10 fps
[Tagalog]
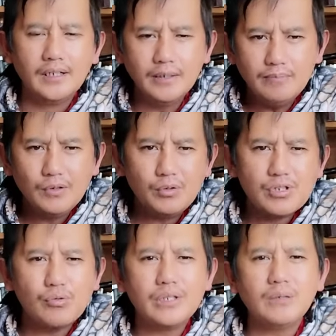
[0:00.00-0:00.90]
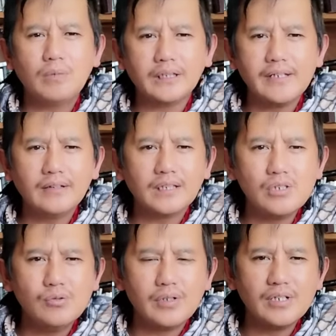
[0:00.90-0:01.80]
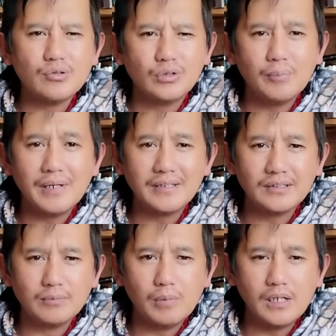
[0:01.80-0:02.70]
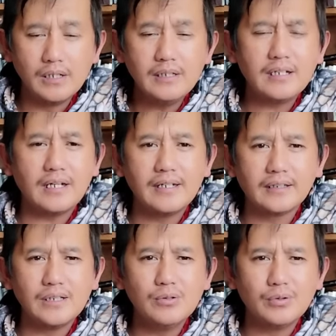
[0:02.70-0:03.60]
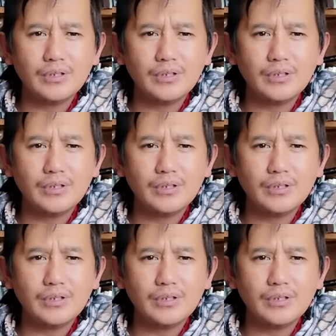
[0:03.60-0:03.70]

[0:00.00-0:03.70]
Ngam no isu iti batayan tayo, nga isu iti mangitad baligi kada tayo,